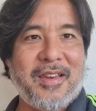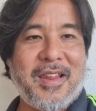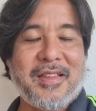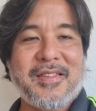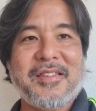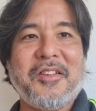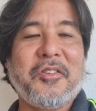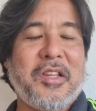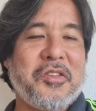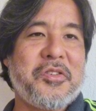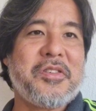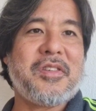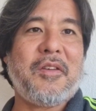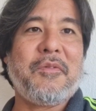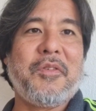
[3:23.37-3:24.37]
nessas
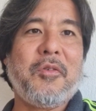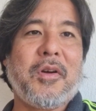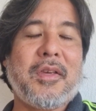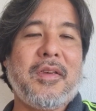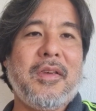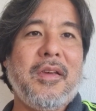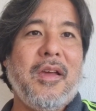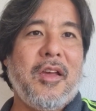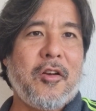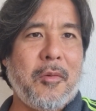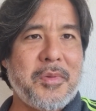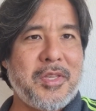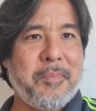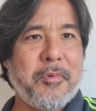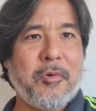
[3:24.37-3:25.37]
anotações que você viu aqui,
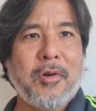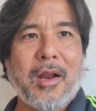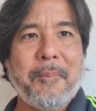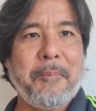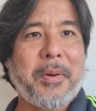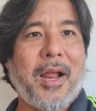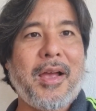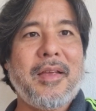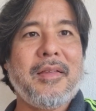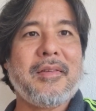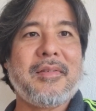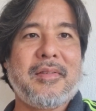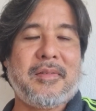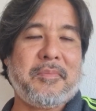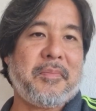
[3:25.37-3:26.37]
comecei a procurar
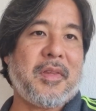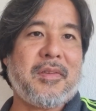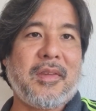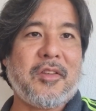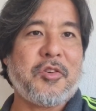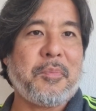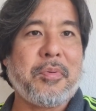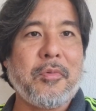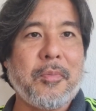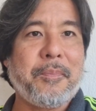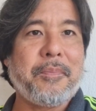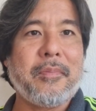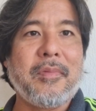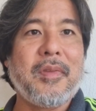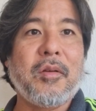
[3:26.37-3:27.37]
praias, assim, tipo,
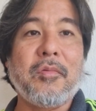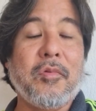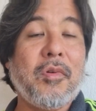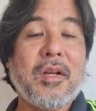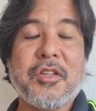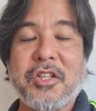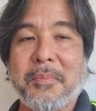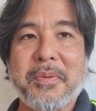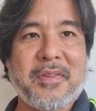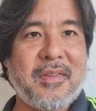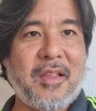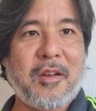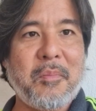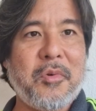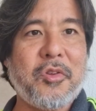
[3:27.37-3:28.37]
não, nunca tinha
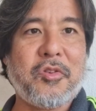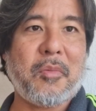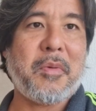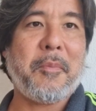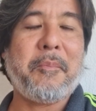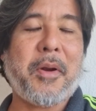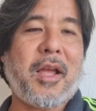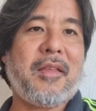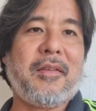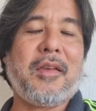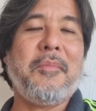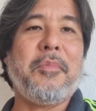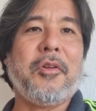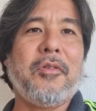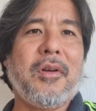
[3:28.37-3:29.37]
pesquisado muito sobre praias
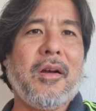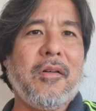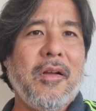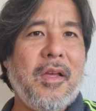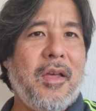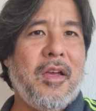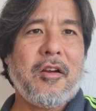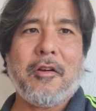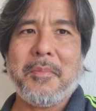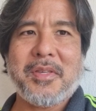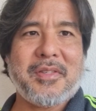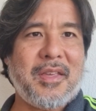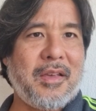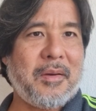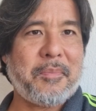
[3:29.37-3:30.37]
aqui em Portugal,
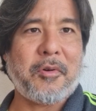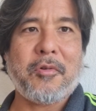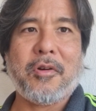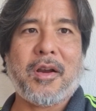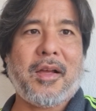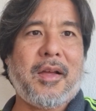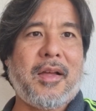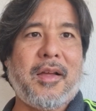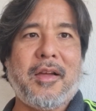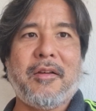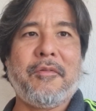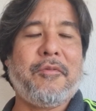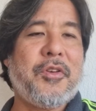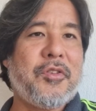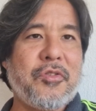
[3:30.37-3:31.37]
comecei a
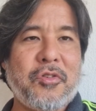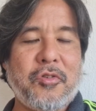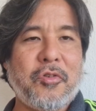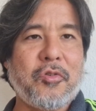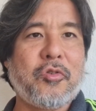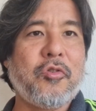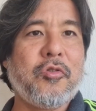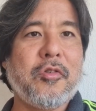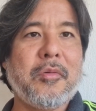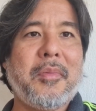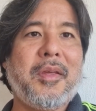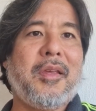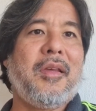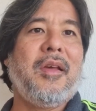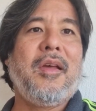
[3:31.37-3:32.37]
procurar vídeos no
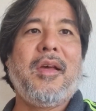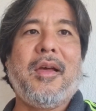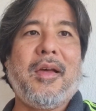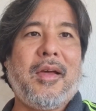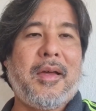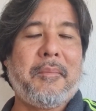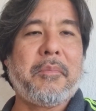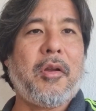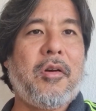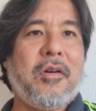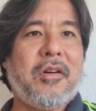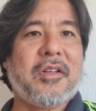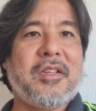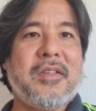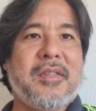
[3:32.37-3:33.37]
YouTube, é,
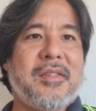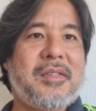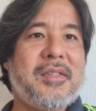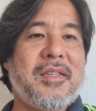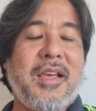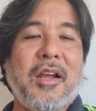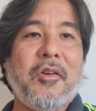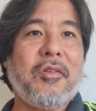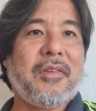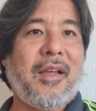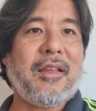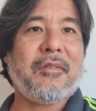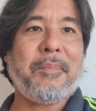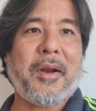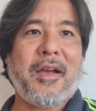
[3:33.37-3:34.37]
blogs e
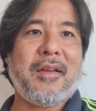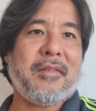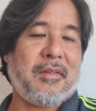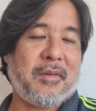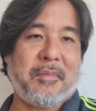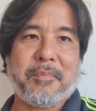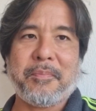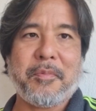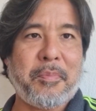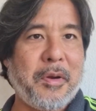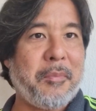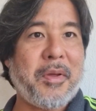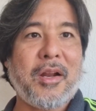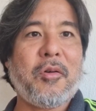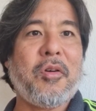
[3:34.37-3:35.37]
anotar as praias.
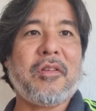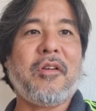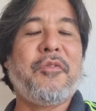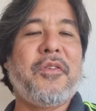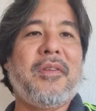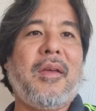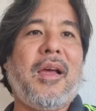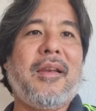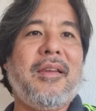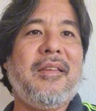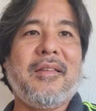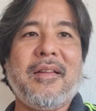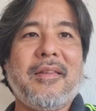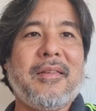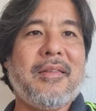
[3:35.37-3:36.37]
Primeira coisa que eu fiz é ah, a
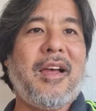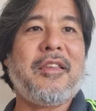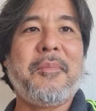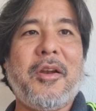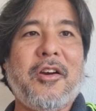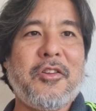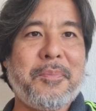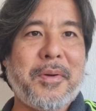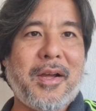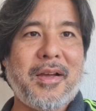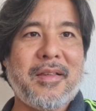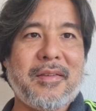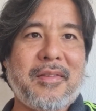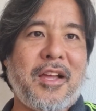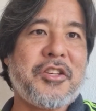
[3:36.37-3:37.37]
lista das 10 melhores
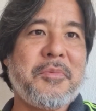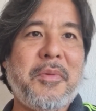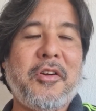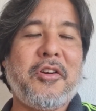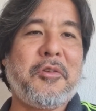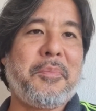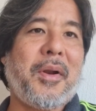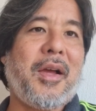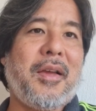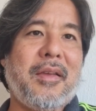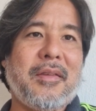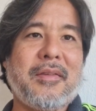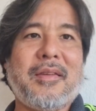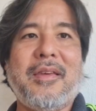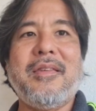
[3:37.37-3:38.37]
praias, 7 melhores
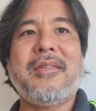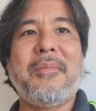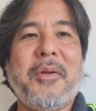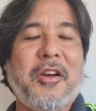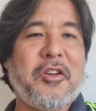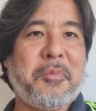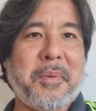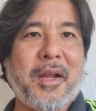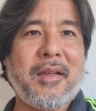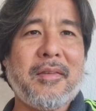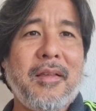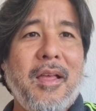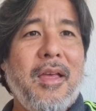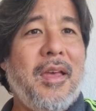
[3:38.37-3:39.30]
praias, 15 melhores praias,